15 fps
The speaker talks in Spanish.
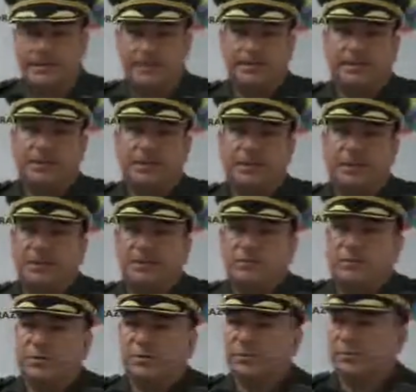Ante este
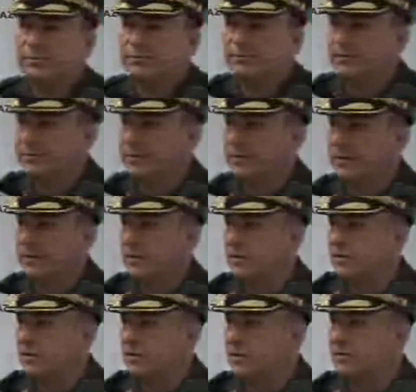caso, pues se
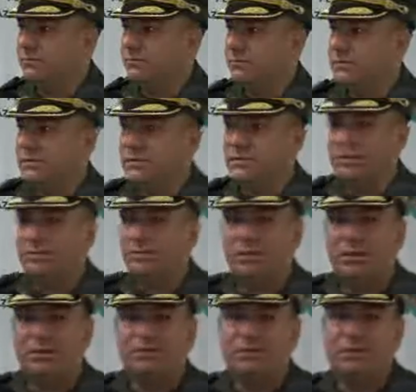manejan todas las hipótesis que
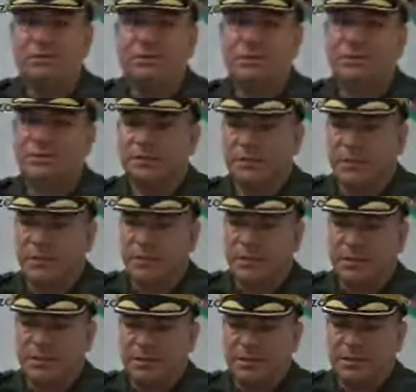puedan pues
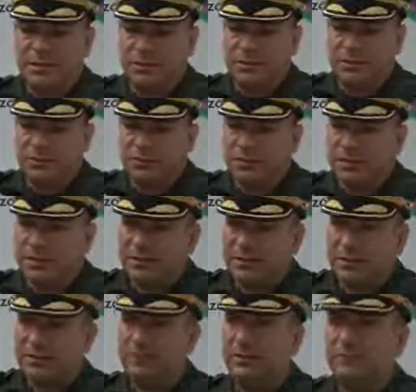eh, nosotros tener
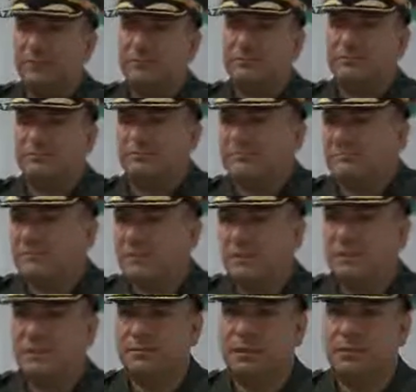presente una
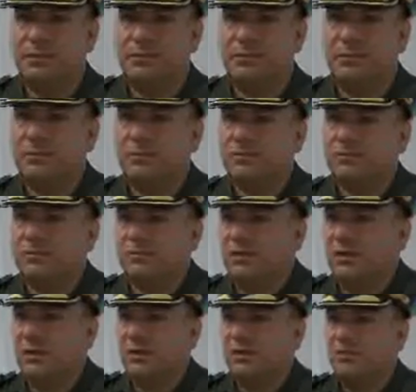desaparición, pues
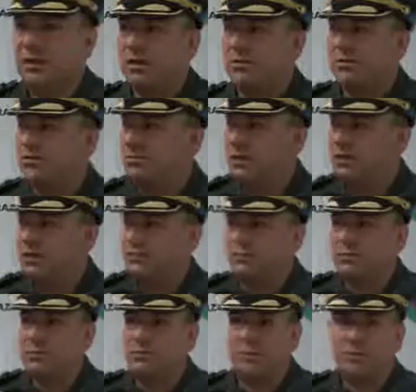se haya ido para algún lugar de
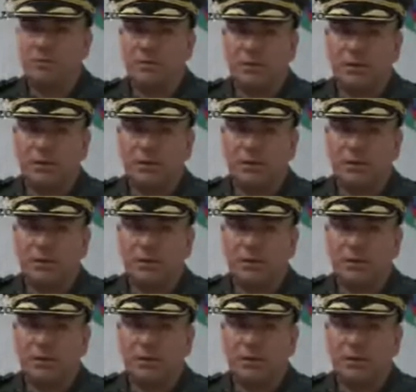pronto,